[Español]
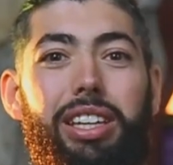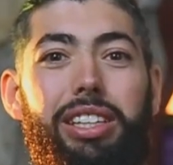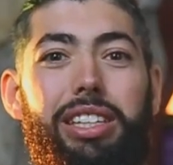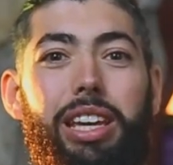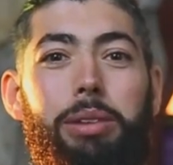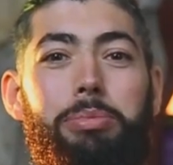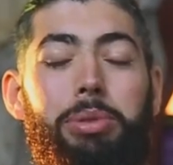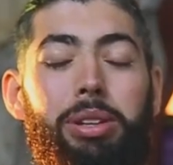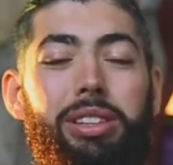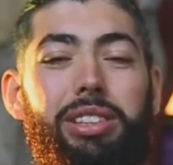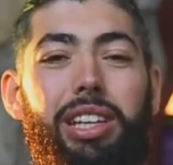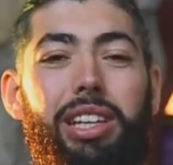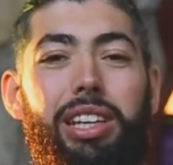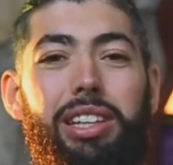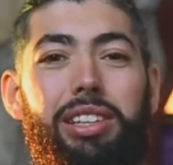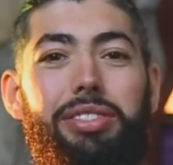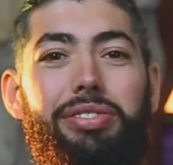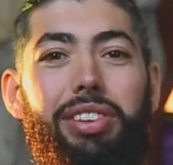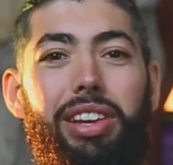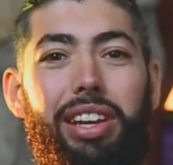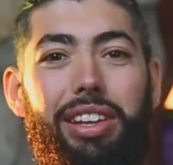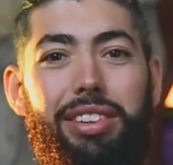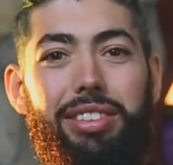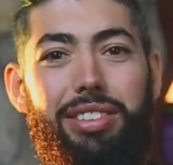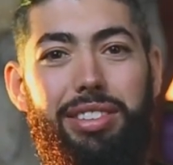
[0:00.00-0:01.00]
y aprendí a
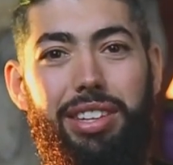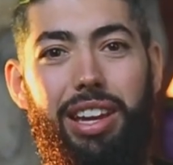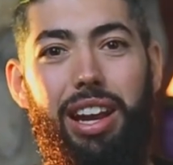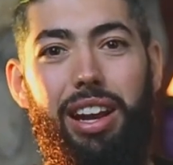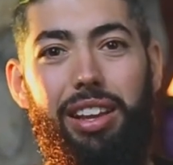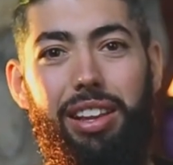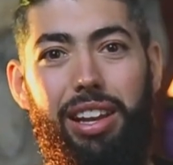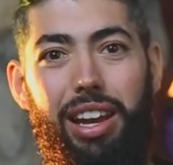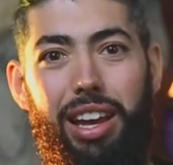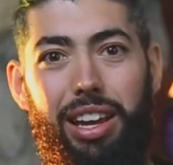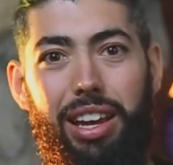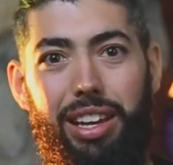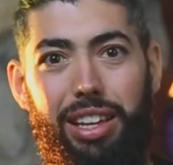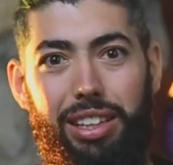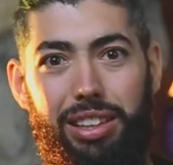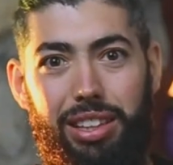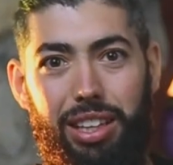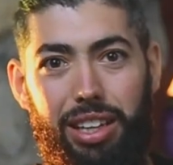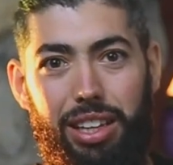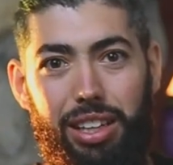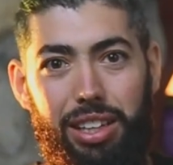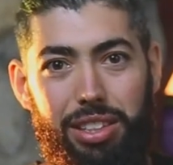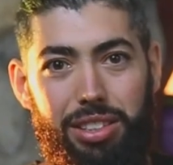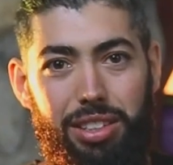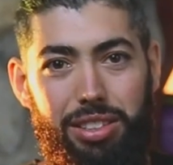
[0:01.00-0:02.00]
diferenciar de la
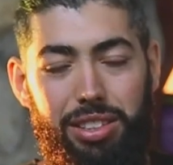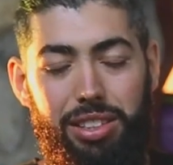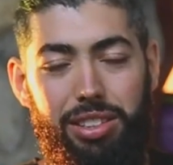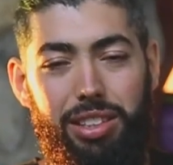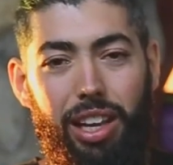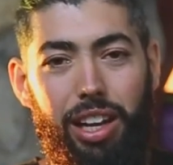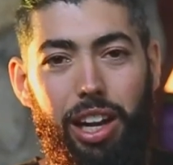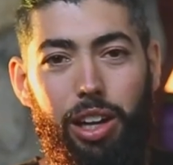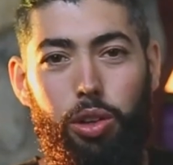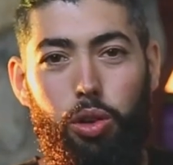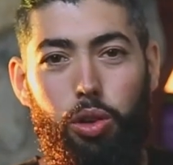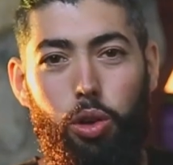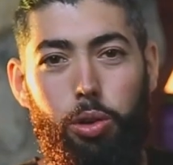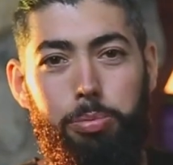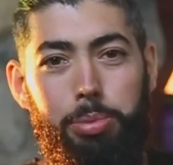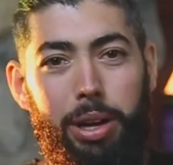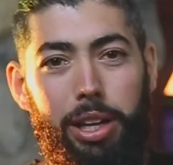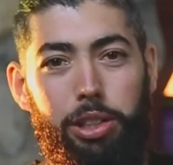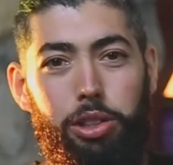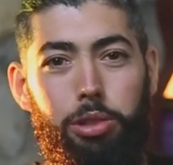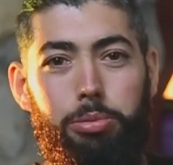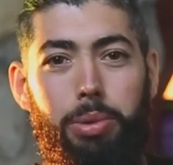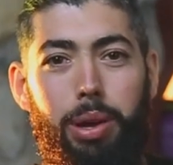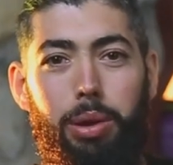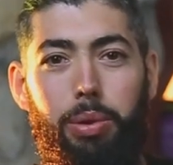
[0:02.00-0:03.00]
gente que necesita el alcohol
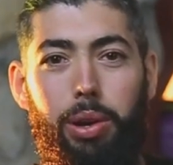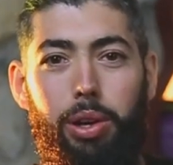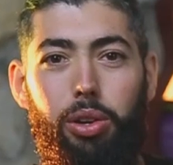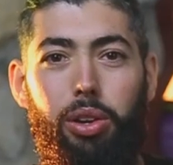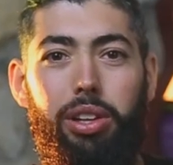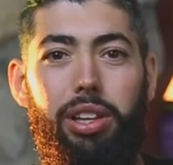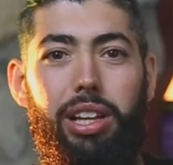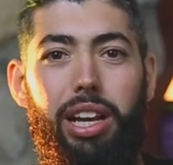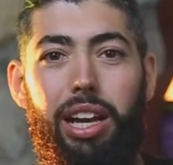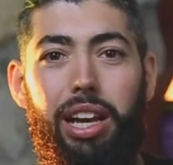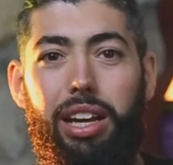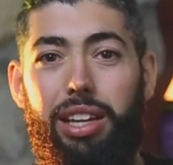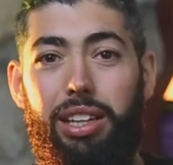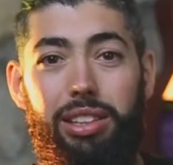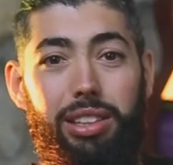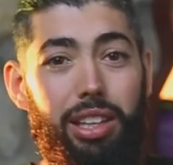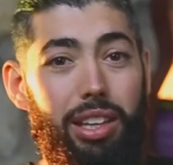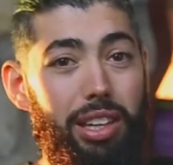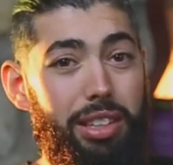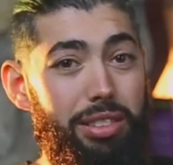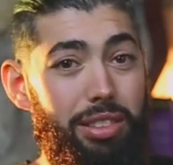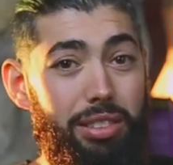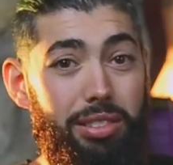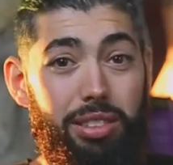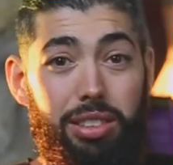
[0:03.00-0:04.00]
para tomar valor de la gente
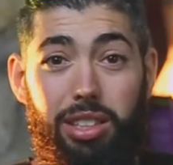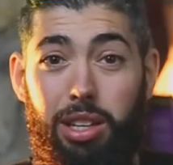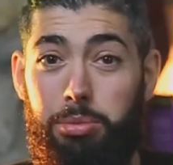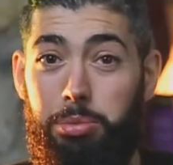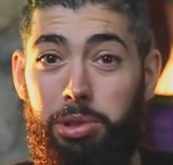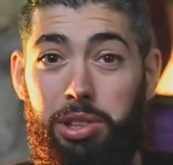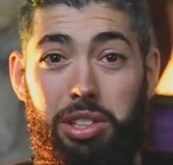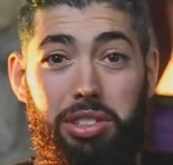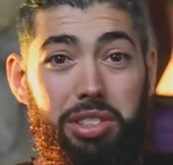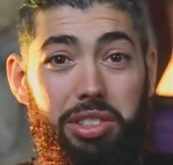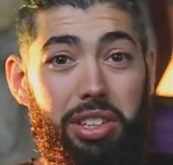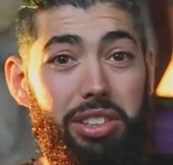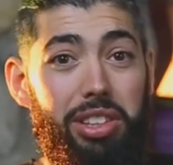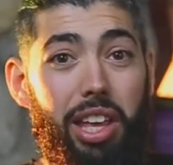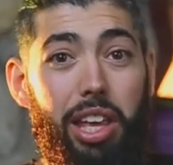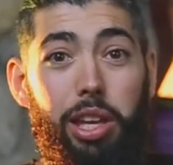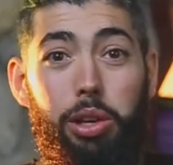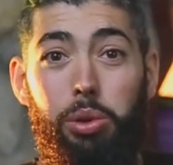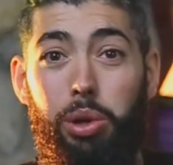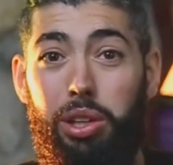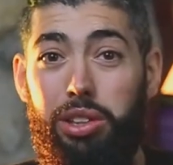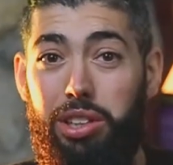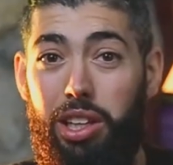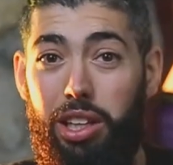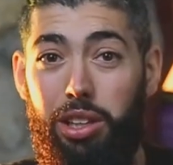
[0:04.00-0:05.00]
que sencillamente se está
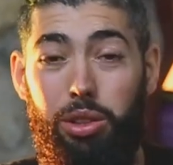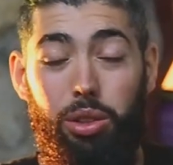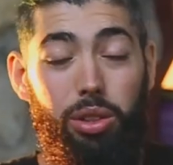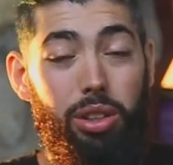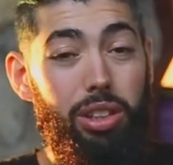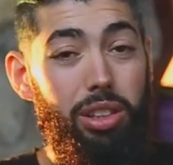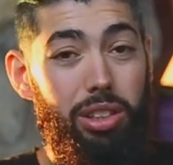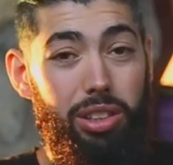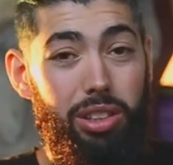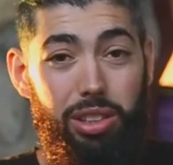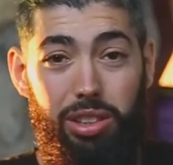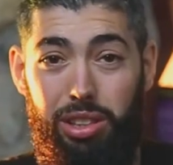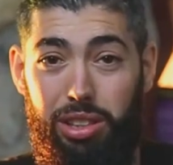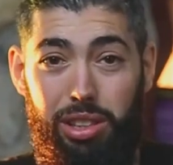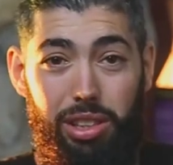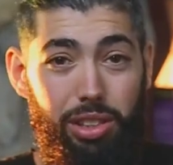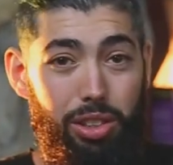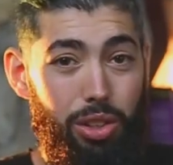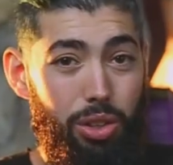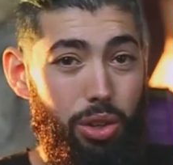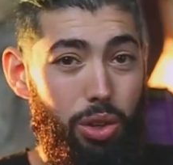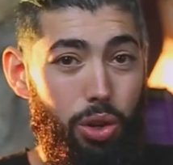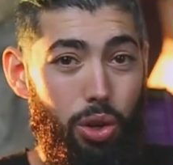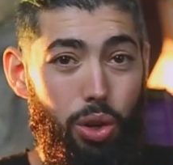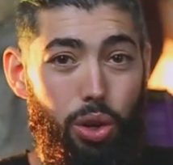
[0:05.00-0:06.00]
divirtiendo y
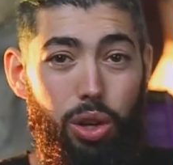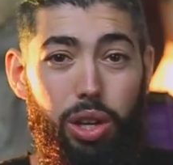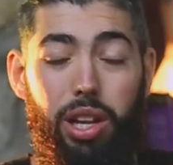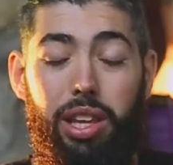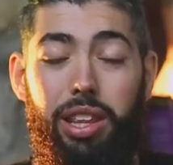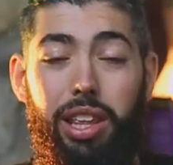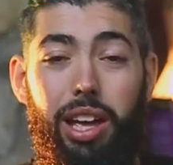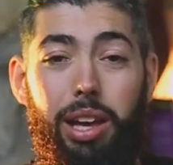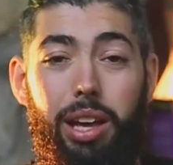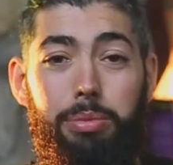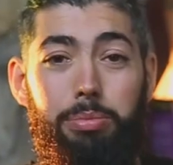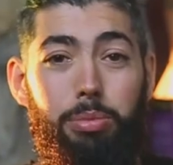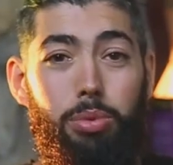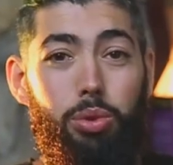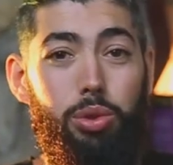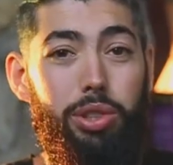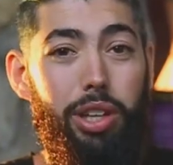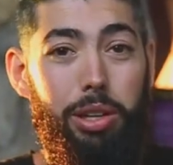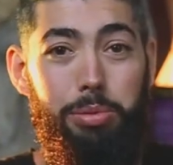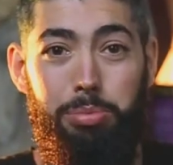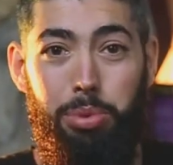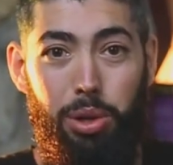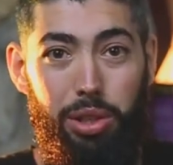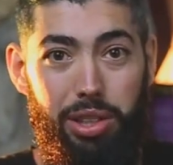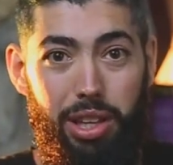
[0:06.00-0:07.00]
no le da mucha
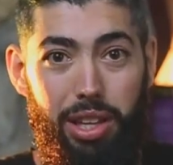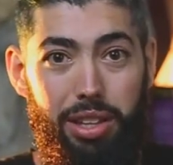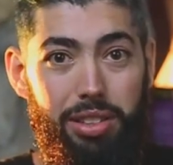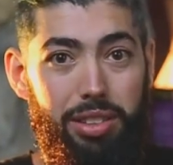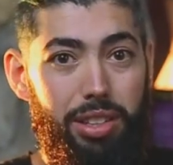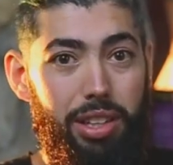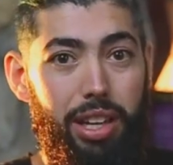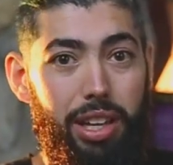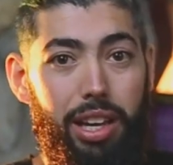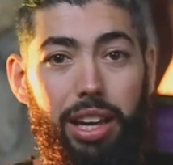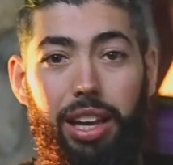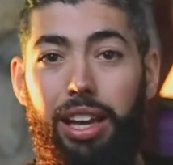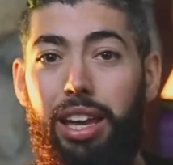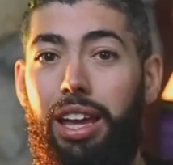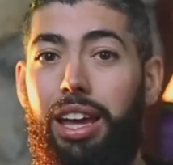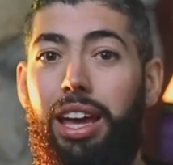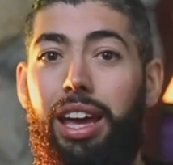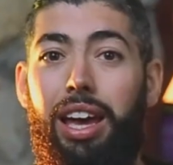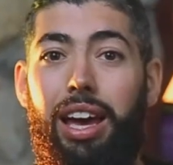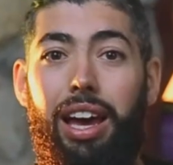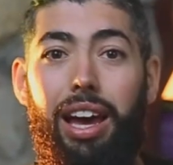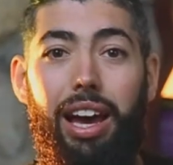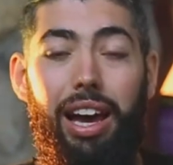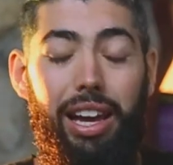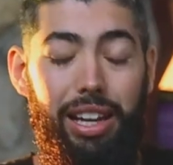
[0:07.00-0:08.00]
importancia
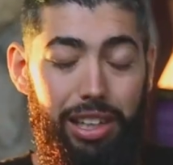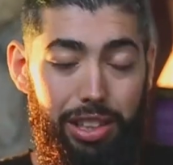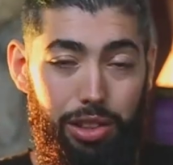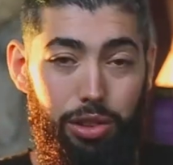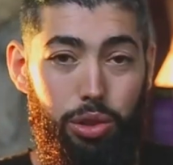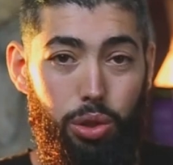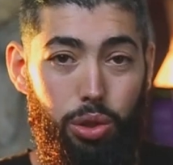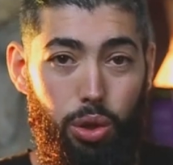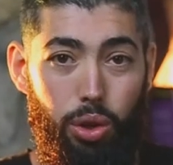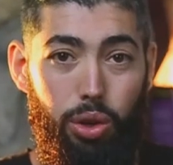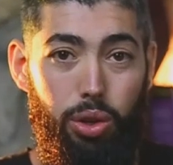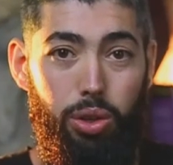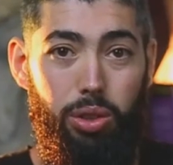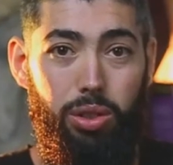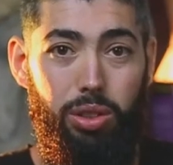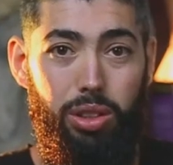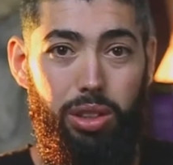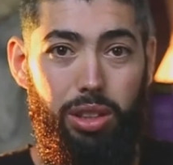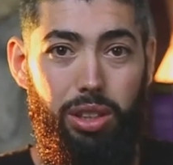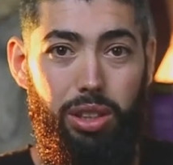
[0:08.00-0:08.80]
al entorno.